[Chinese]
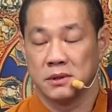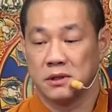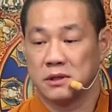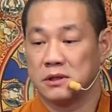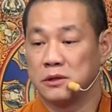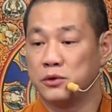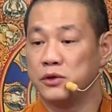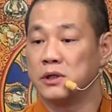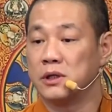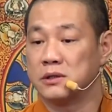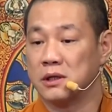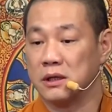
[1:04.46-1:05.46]
失去
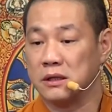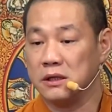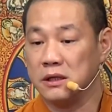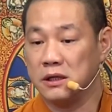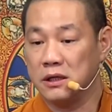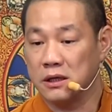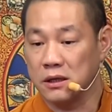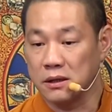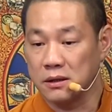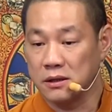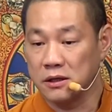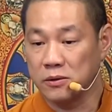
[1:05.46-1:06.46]
了这个第一个
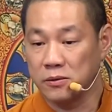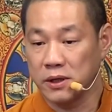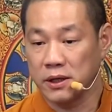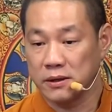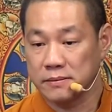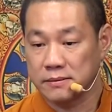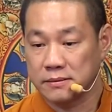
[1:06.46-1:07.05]
定位，